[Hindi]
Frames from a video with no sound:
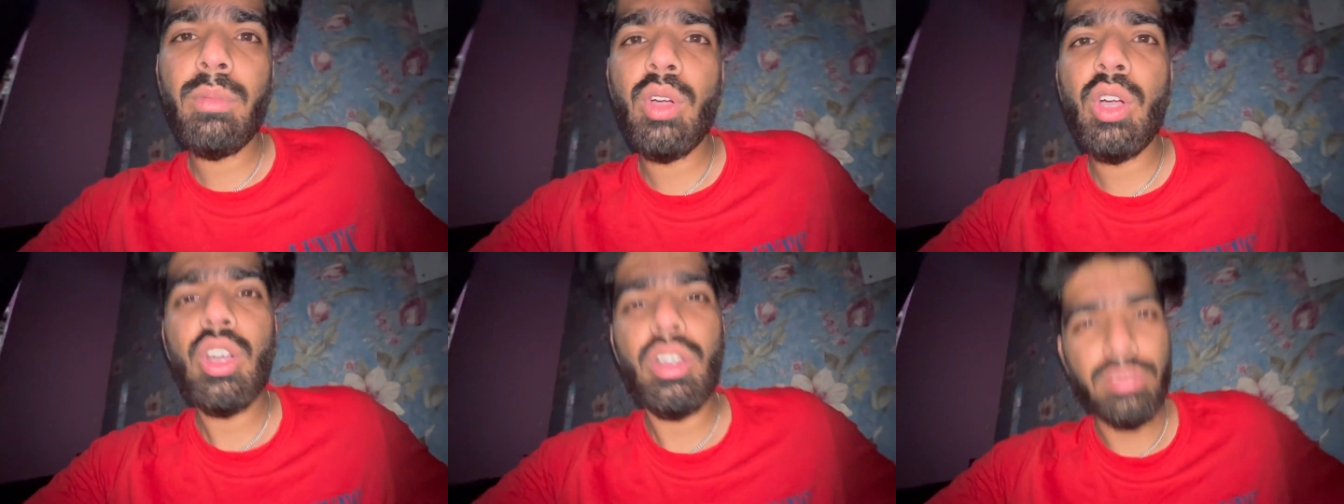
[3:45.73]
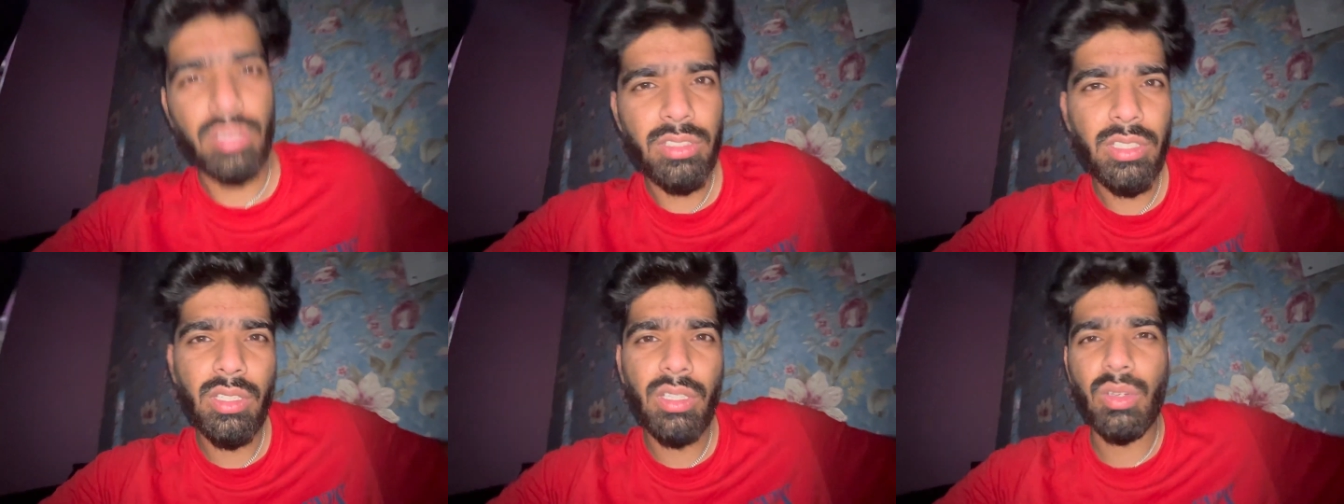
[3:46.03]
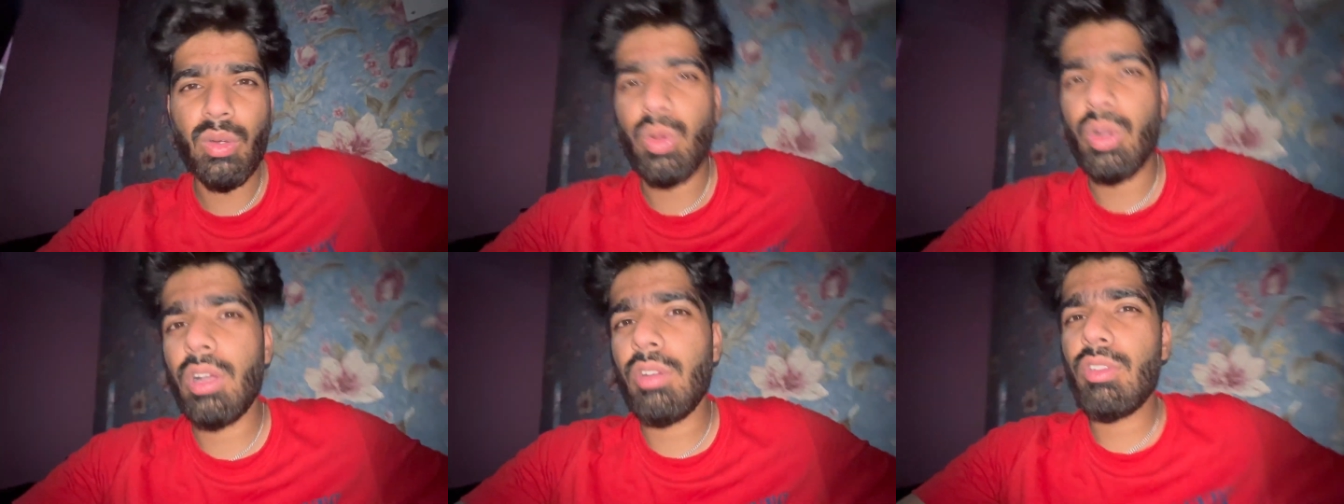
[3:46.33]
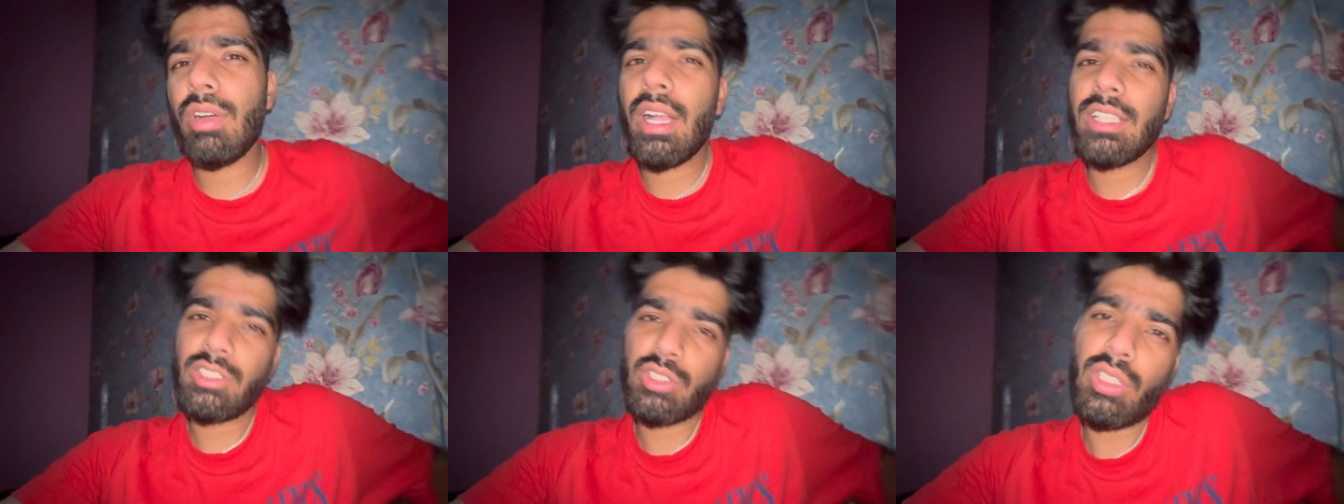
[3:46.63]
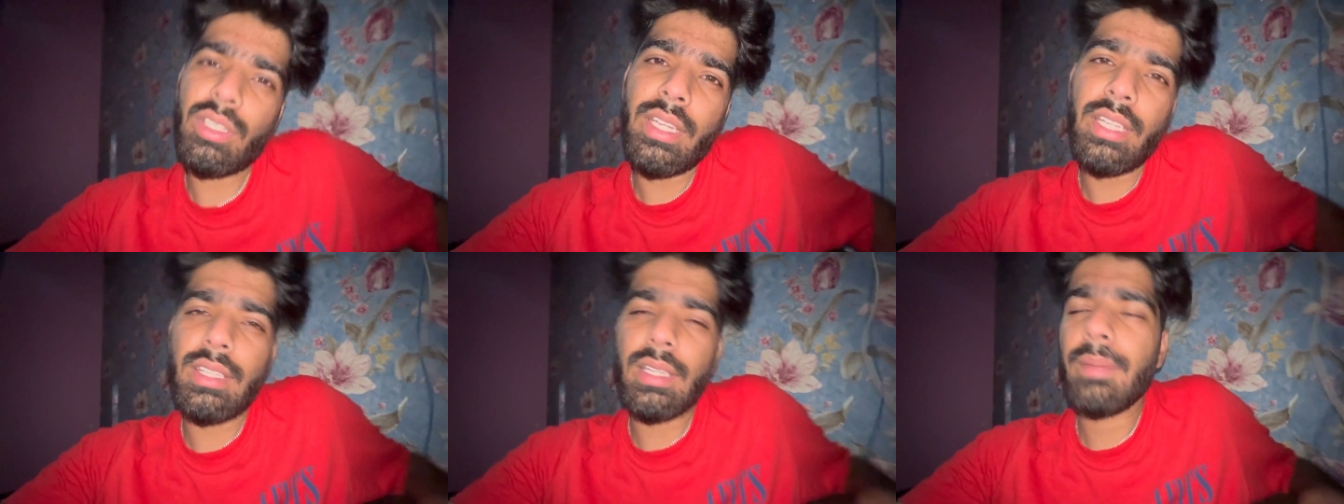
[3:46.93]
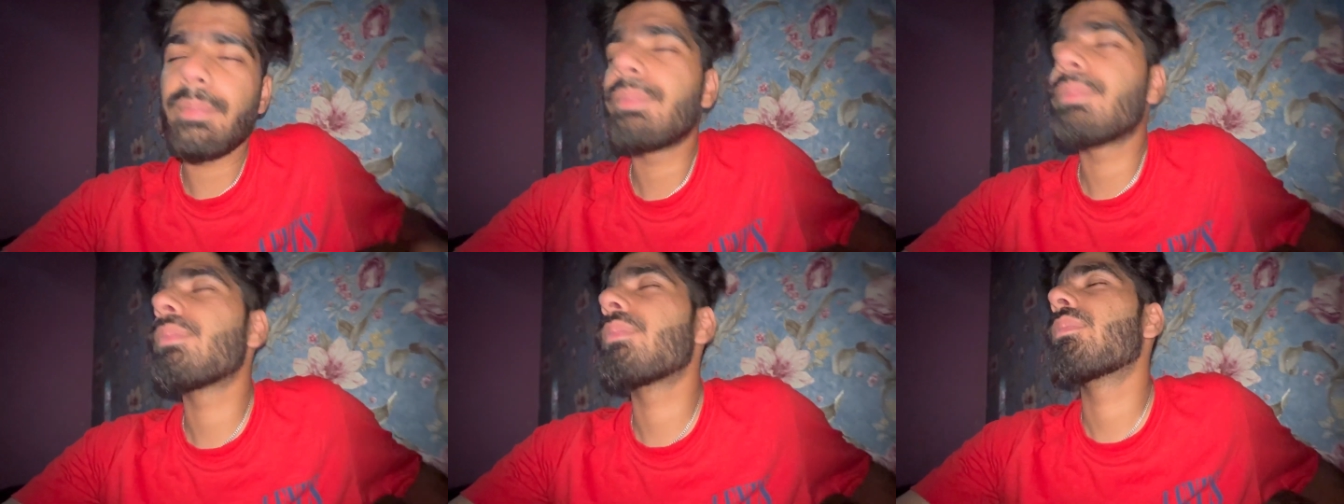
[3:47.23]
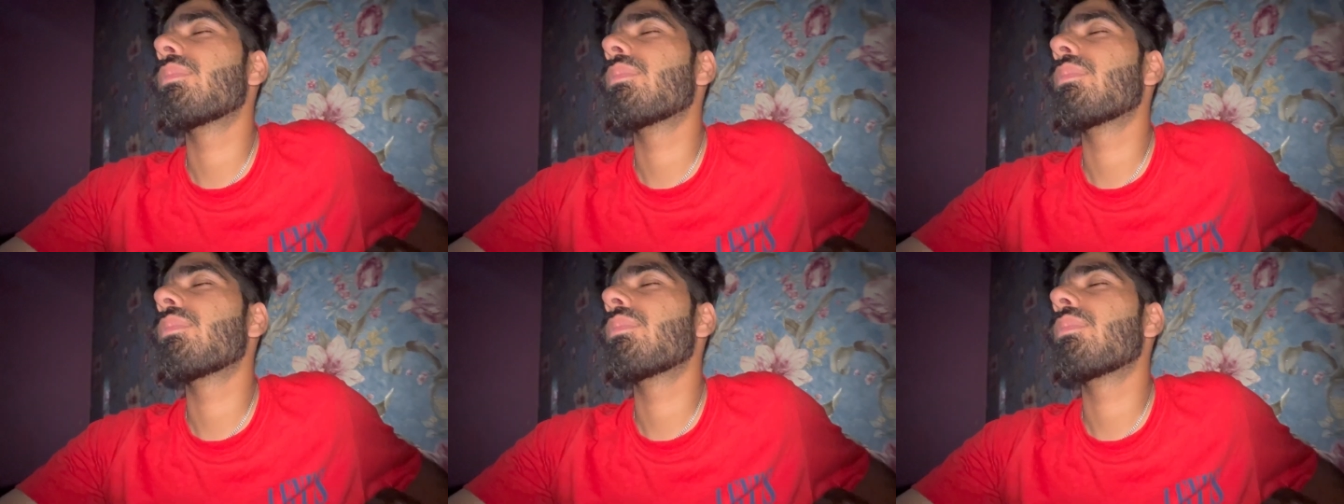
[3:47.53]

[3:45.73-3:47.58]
होगा उसी दिन करूँगा वो आज तो नहीं था